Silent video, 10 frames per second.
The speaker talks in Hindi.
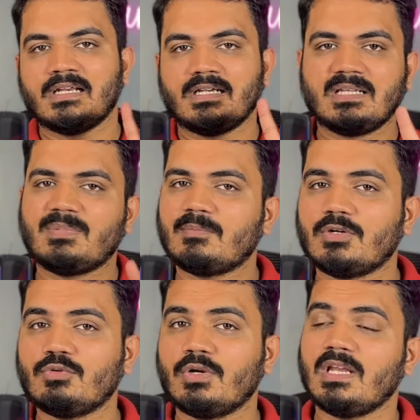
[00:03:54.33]
टिप नंबर
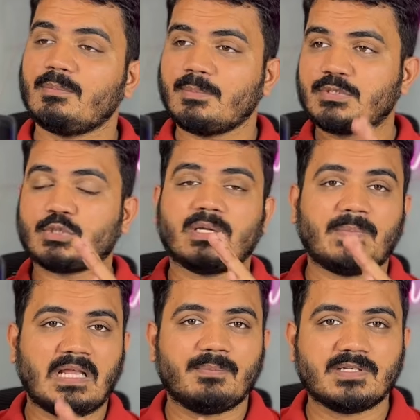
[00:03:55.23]
टू के लिए हमें मीशो के
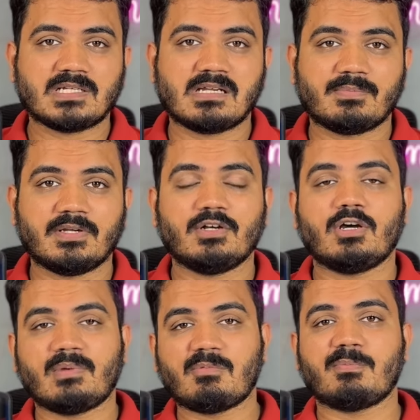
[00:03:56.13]
पैनल पे जाना पड़ेगा और
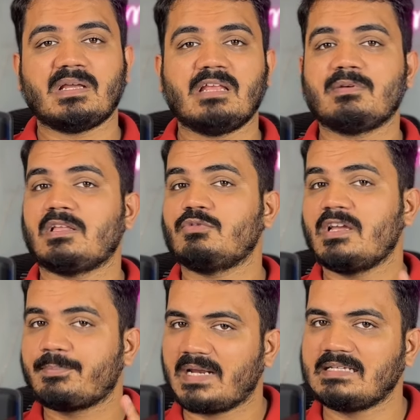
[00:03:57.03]
मैं आपको पहले ही बता दूं
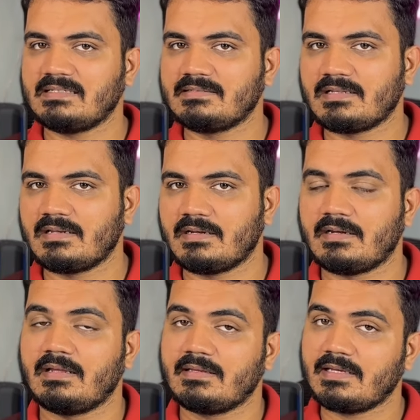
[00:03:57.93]
एक प्राइसिंग से
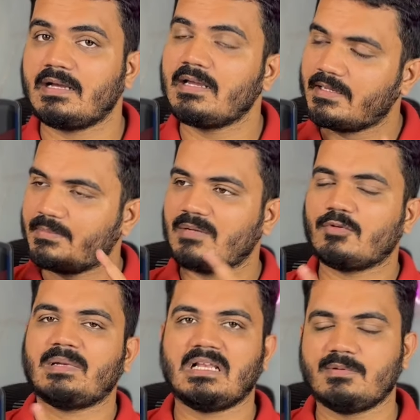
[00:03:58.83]
रिलेटेड है क्या है मैं आपको
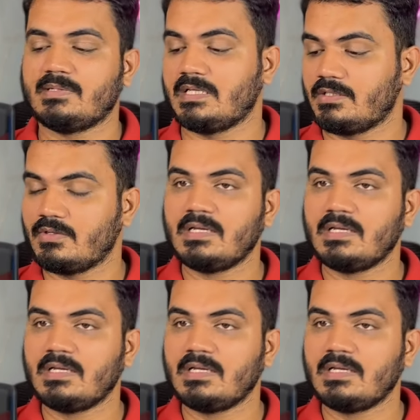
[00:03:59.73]
पैनल पे बताता हूँ